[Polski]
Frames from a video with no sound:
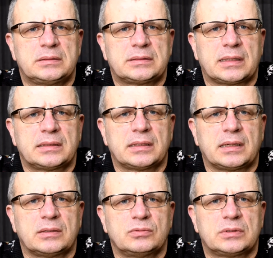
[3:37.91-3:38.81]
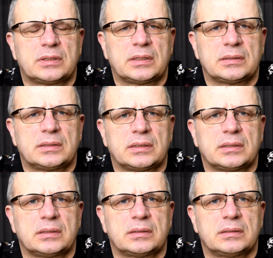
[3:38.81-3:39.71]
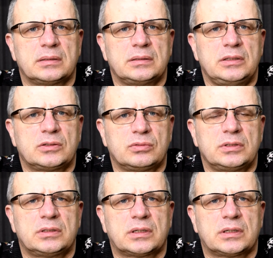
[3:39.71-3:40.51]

taka utrata niektórych